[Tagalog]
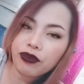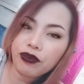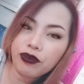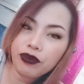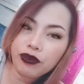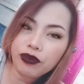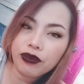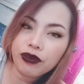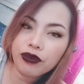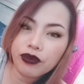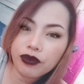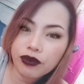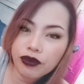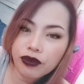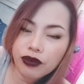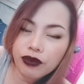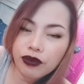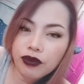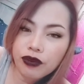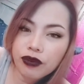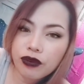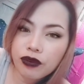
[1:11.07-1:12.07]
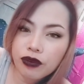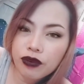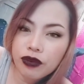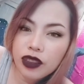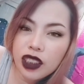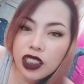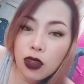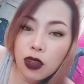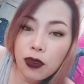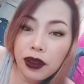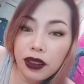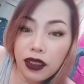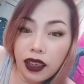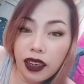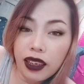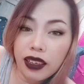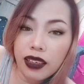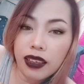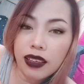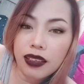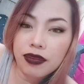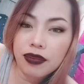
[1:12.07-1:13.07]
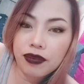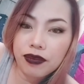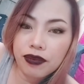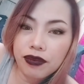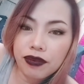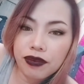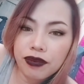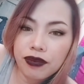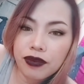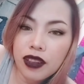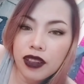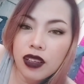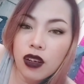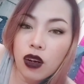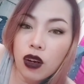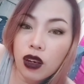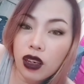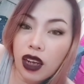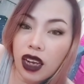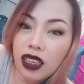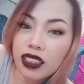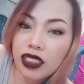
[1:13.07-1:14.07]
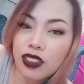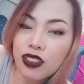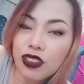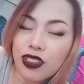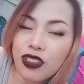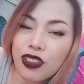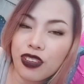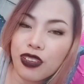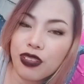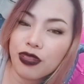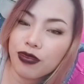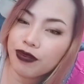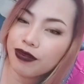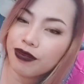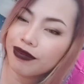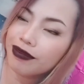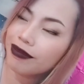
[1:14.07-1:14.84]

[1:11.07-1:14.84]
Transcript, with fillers: Talagang tinatarantado mo ako, Sino no? ba nag-aral? Ikaw. O oh, rakit ko to.